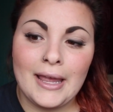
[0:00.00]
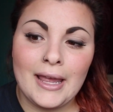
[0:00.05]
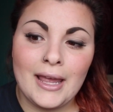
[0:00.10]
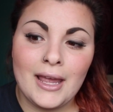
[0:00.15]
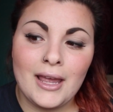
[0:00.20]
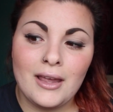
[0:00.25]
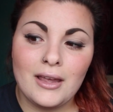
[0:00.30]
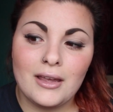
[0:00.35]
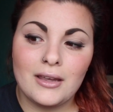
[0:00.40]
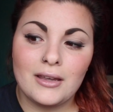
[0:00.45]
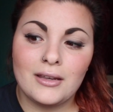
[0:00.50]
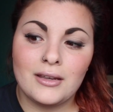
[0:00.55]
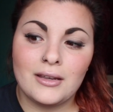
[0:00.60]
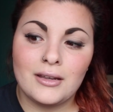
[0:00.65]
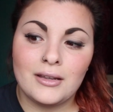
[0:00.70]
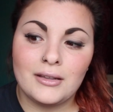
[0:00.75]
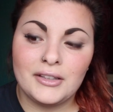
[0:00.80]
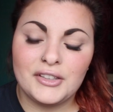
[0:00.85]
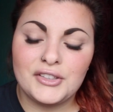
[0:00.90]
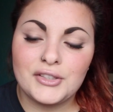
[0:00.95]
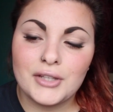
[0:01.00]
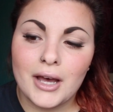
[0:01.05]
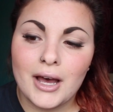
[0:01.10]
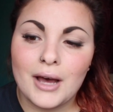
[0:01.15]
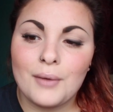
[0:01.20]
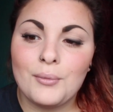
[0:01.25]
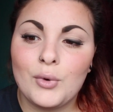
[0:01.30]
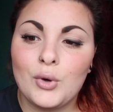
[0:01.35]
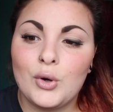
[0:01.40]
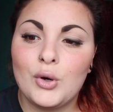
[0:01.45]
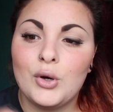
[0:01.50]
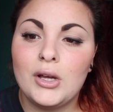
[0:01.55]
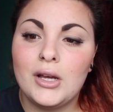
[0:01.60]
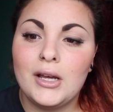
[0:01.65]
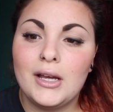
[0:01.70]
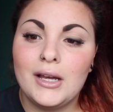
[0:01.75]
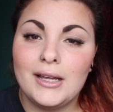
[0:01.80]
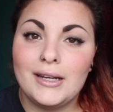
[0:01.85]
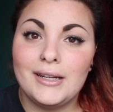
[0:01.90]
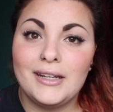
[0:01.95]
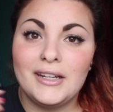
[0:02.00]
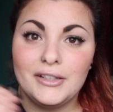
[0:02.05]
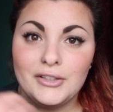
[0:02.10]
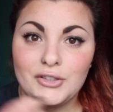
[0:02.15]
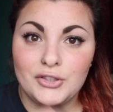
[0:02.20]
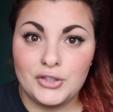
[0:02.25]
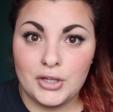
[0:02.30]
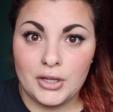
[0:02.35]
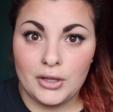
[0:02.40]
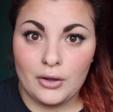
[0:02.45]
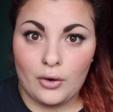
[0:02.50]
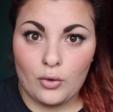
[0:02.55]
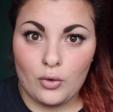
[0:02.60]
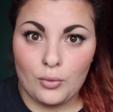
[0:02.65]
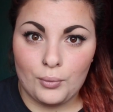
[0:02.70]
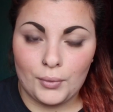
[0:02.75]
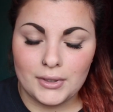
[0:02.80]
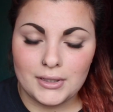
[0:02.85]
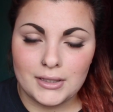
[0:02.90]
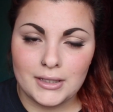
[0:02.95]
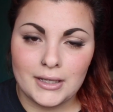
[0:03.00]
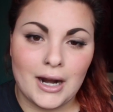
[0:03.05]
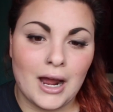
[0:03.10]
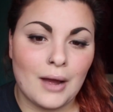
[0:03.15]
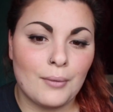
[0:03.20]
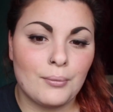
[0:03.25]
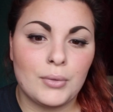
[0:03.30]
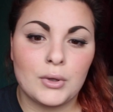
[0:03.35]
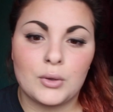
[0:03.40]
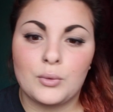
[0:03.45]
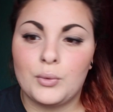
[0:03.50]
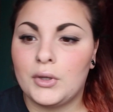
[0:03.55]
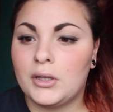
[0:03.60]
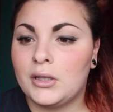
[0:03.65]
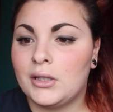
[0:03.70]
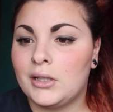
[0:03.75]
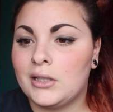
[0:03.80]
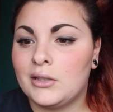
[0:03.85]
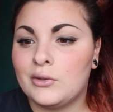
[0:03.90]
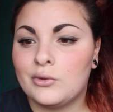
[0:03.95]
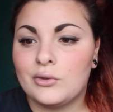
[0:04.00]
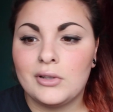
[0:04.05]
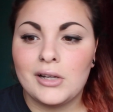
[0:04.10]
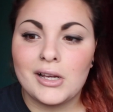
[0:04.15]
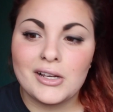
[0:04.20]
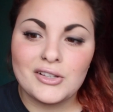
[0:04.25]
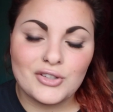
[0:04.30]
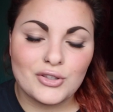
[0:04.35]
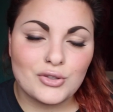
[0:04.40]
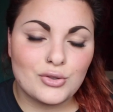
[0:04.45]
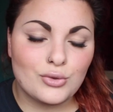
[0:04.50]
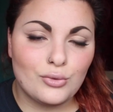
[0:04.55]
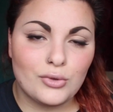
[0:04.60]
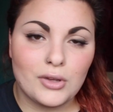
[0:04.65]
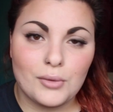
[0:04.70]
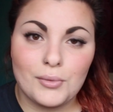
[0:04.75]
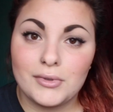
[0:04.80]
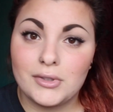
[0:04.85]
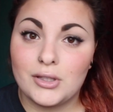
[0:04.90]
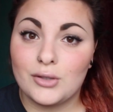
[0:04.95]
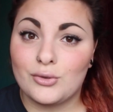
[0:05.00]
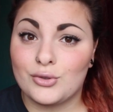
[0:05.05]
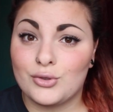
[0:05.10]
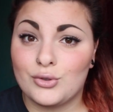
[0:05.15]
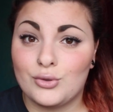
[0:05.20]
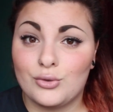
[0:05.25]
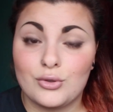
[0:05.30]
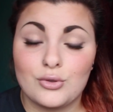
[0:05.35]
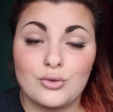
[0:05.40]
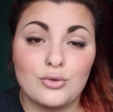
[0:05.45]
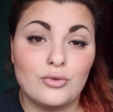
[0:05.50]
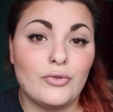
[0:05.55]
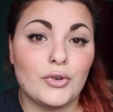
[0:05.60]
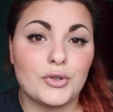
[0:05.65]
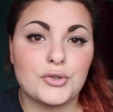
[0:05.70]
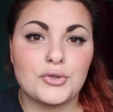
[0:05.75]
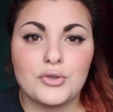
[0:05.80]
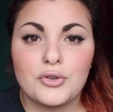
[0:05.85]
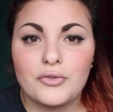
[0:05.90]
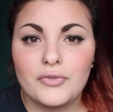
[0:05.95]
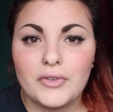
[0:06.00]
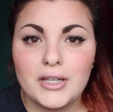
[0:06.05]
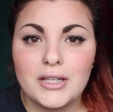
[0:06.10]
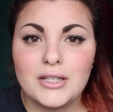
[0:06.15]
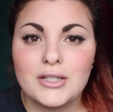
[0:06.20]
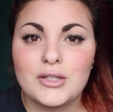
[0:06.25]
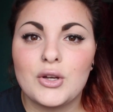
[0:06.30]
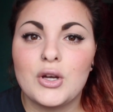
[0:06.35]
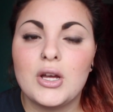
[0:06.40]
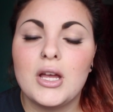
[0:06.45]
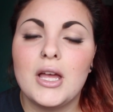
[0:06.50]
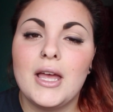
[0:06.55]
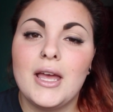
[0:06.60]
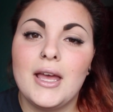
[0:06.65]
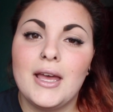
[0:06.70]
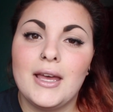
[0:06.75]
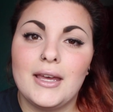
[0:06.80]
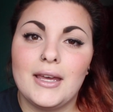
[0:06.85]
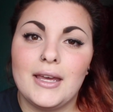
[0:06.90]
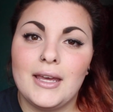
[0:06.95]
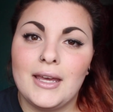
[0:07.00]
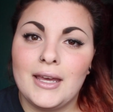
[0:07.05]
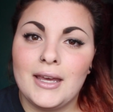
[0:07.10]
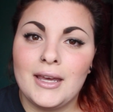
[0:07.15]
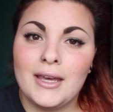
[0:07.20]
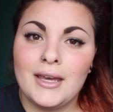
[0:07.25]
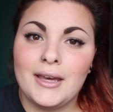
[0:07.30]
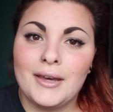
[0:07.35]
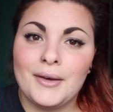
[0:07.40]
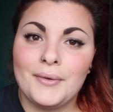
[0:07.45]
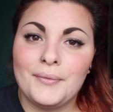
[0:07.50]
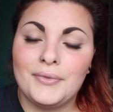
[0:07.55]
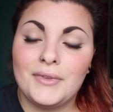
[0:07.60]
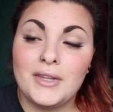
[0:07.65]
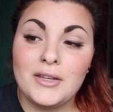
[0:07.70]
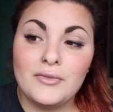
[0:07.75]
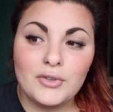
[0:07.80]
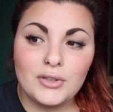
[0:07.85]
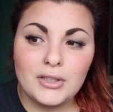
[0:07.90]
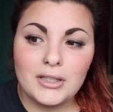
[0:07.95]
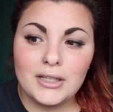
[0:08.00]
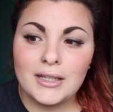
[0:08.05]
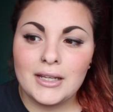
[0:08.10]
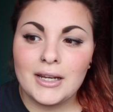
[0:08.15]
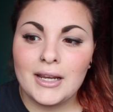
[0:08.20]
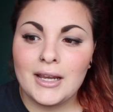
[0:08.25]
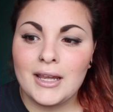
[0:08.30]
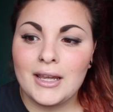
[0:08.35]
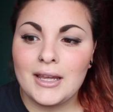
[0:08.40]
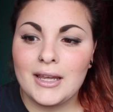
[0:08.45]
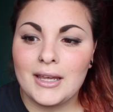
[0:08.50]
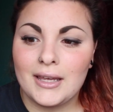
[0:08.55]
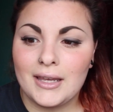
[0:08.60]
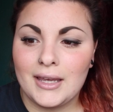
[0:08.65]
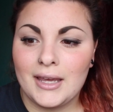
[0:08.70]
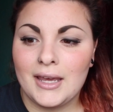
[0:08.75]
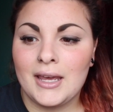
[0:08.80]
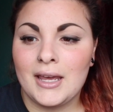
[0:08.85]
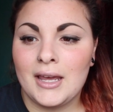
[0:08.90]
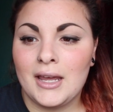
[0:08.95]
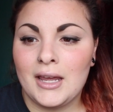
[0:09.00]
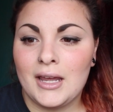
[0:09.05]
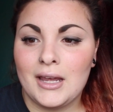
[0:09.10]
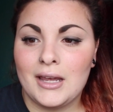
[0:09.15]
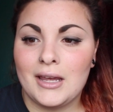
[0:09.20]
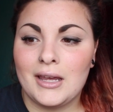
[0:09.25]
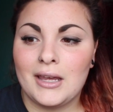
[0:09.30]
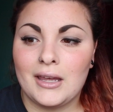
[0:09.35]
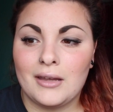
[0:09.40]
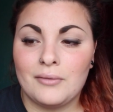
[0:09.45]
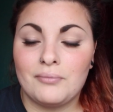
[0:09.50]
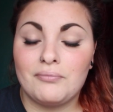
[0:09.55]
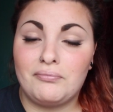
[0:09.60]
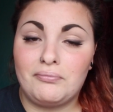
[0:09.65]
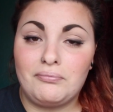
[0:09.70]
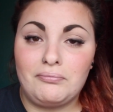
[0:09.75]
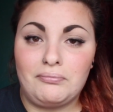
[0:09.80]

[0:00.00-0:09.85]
È eh, diciamo leggero come scrub, quindi non lascia assolutamente rossori sul vostro viso e devo dire che